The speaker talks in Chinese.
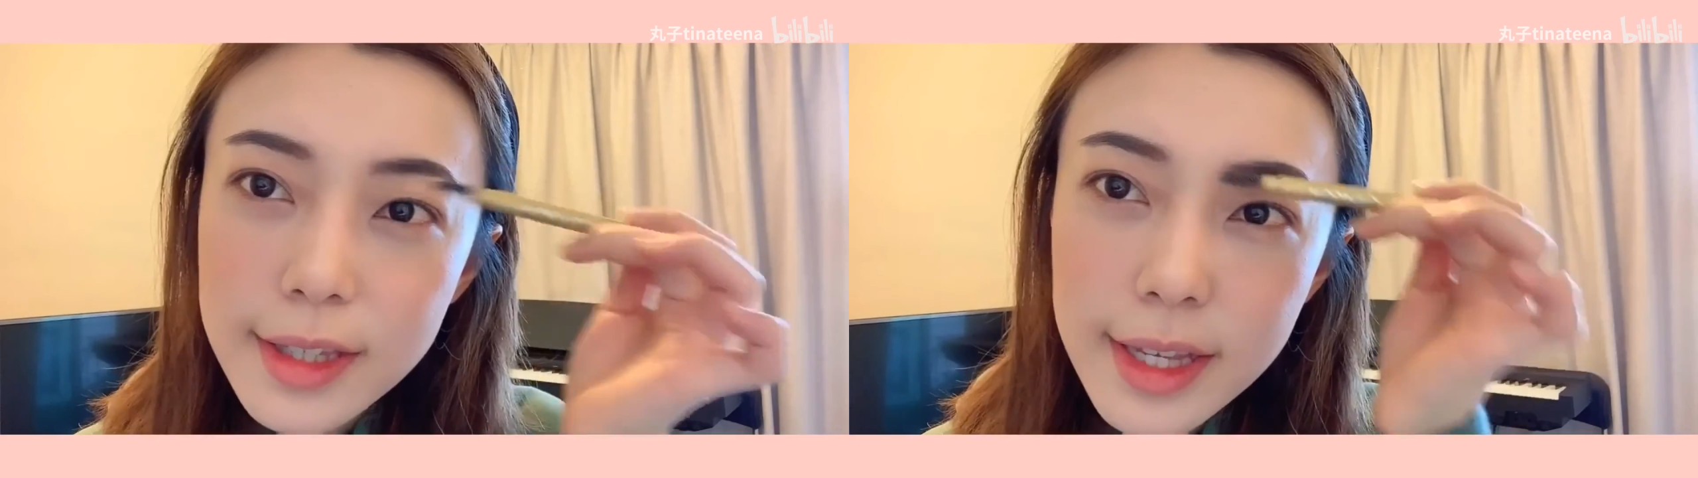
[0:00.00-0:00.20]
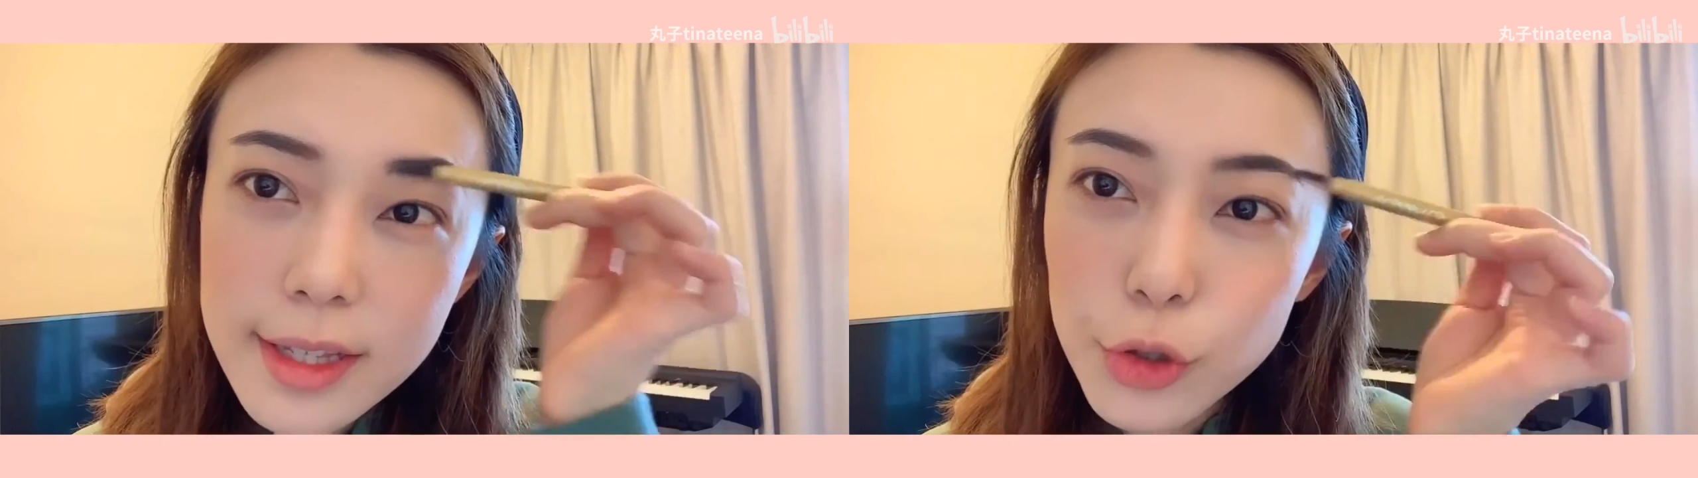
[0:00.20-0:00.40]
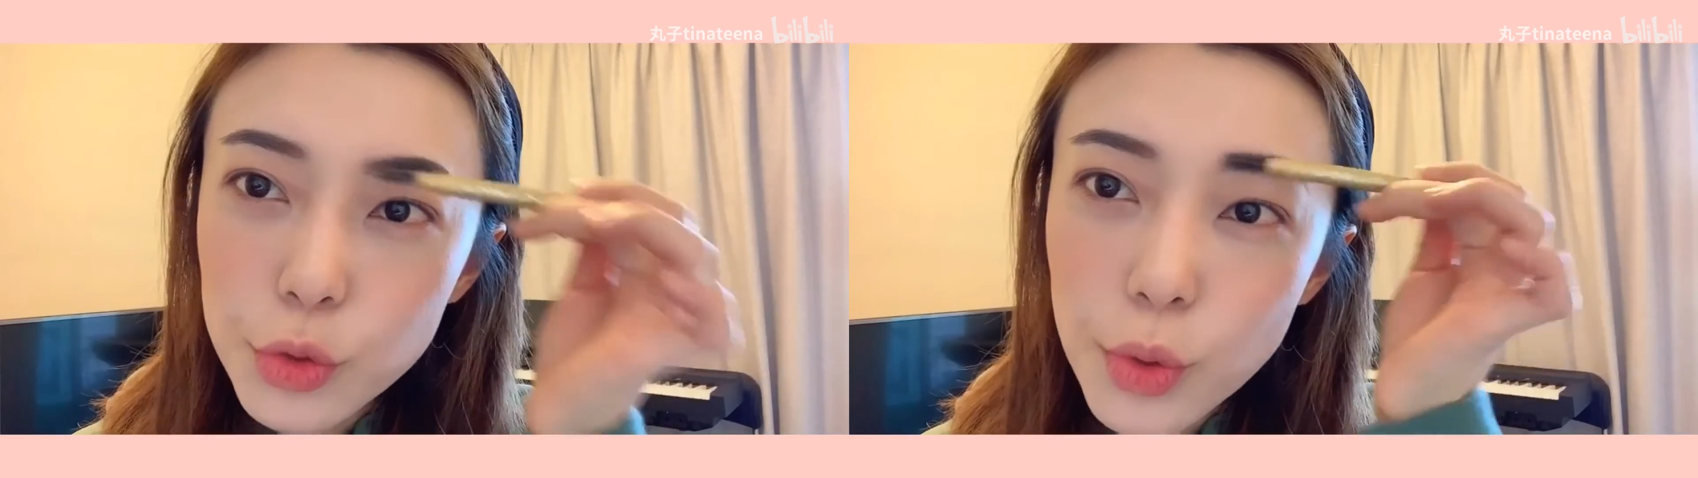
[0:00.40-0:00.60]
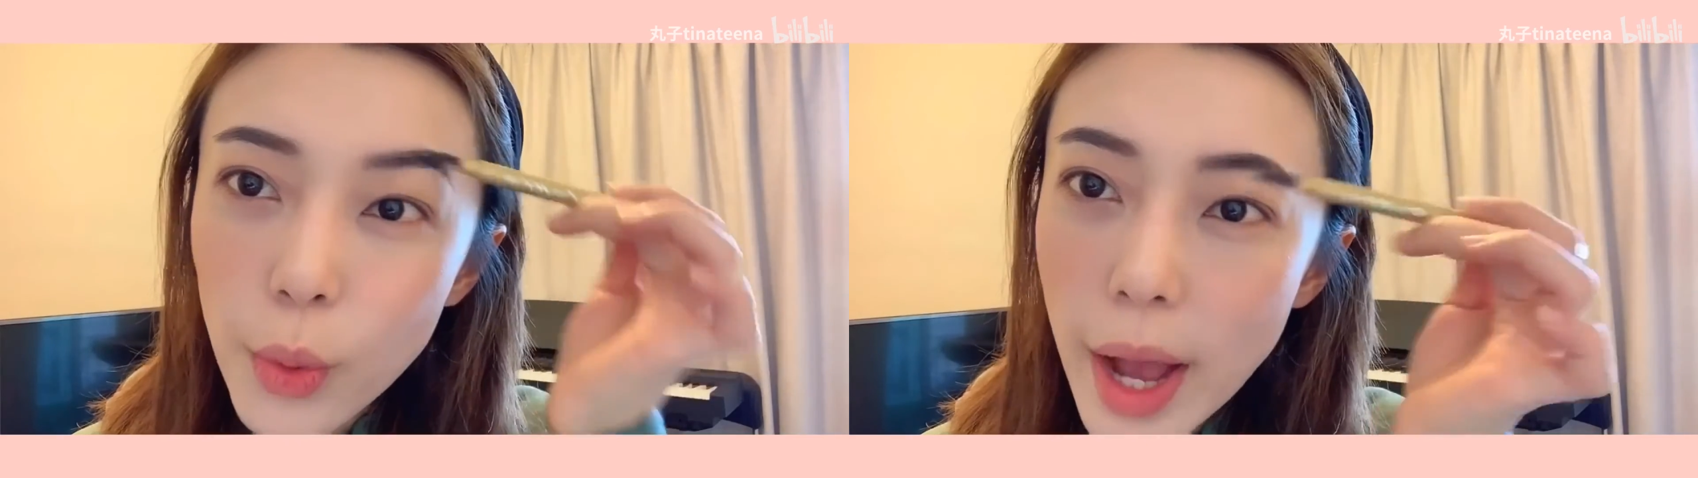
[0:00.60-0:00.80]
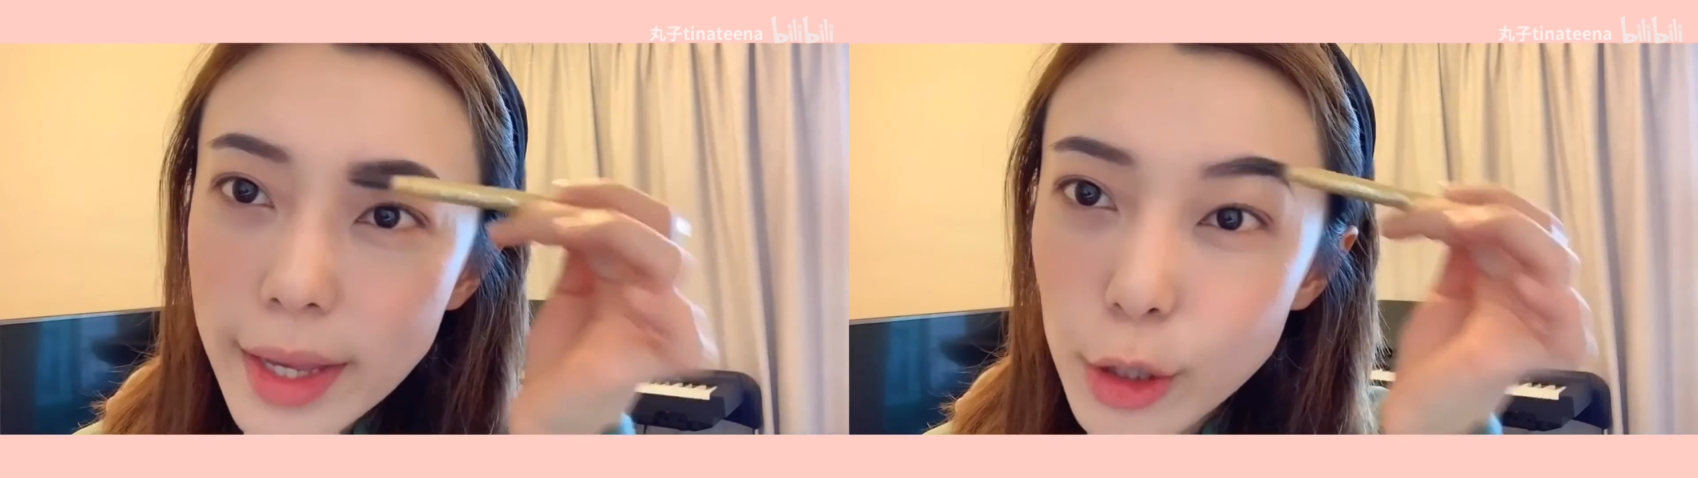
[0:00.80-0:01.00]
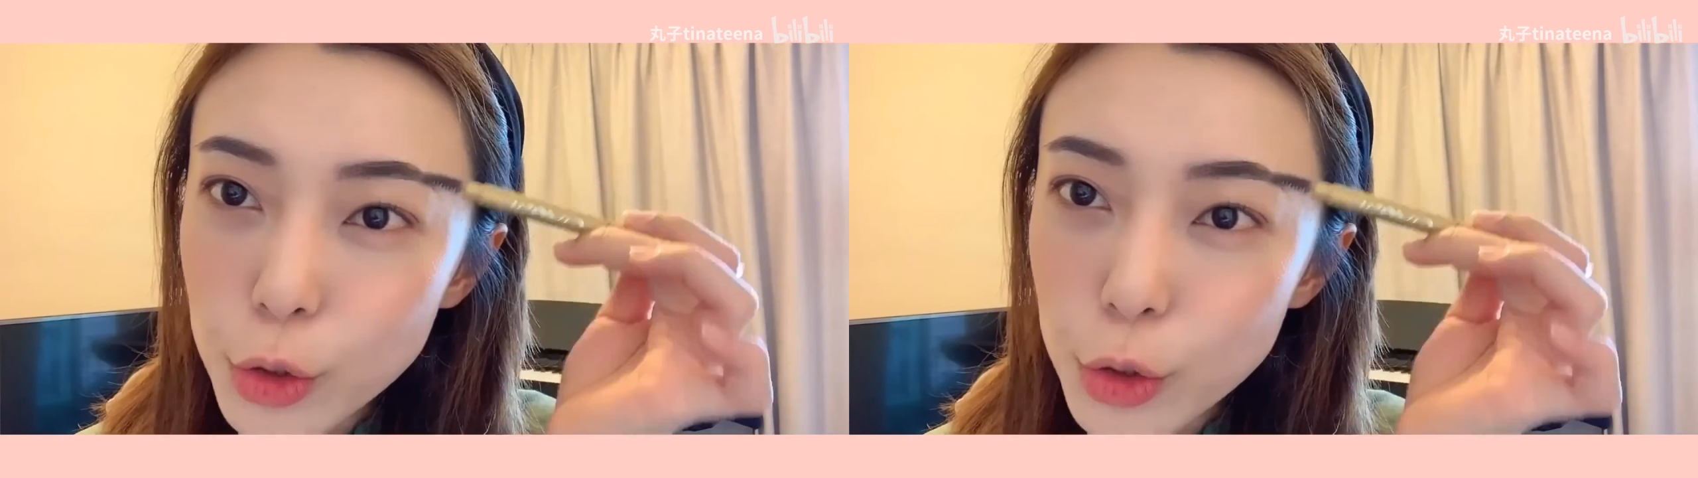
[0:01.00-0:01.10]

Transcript: 跟说话艺